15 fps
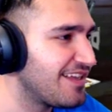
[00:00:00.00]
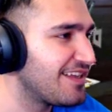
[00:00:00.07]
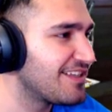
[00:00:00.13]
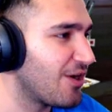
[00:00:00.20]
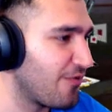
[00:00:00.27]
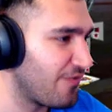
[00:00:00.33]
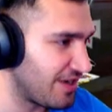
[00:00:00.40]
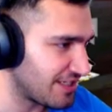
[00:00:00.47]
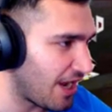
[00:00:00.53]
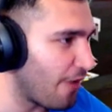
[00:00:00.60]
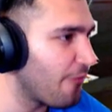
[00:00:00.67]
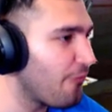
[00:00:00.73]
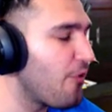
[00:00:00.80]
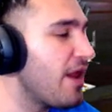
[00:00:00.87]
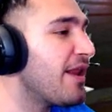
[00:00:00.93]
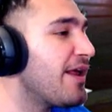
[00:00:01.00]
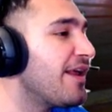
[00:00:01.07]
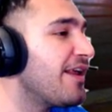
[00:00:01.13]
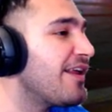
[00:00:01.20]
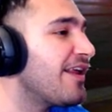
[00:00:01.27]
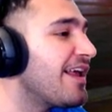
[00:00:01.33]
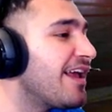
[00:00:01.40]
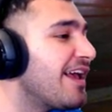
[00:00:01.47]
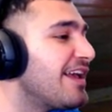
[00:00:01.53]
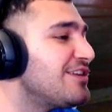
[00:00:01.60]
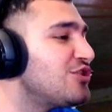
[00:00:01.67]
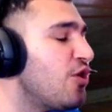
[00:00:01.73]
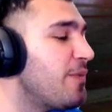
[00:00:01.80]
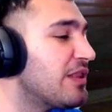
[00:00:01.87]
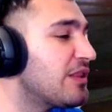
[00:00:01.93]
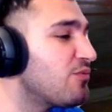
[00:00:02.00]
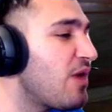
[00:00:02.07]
بدنا نشوف كله شو بت...